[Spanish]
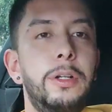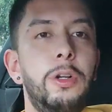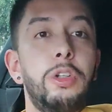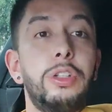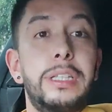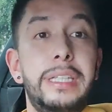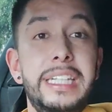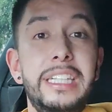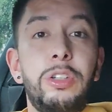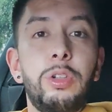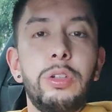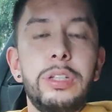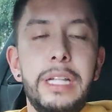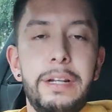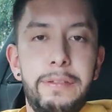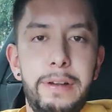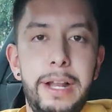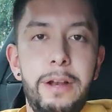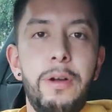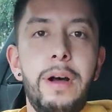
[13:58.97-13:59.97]
los discos
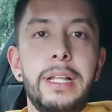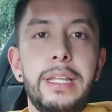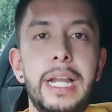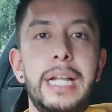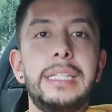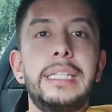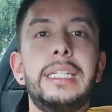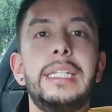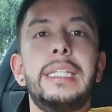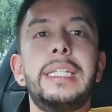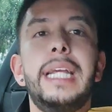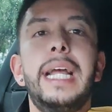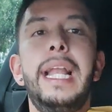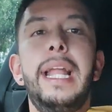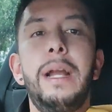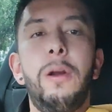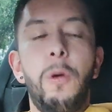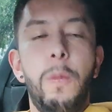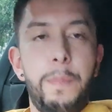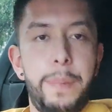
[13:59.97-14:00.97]
de freno de atrás se
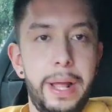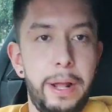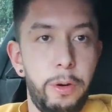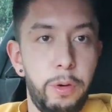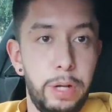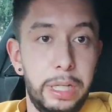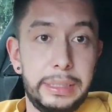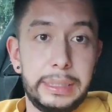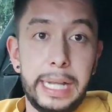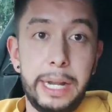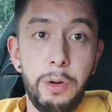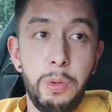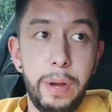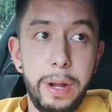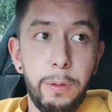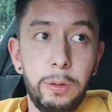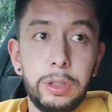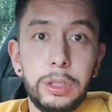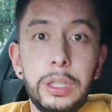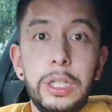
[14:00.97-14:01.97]
le compraron, están
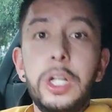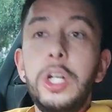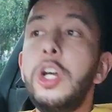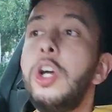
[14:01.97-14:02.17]
nuevos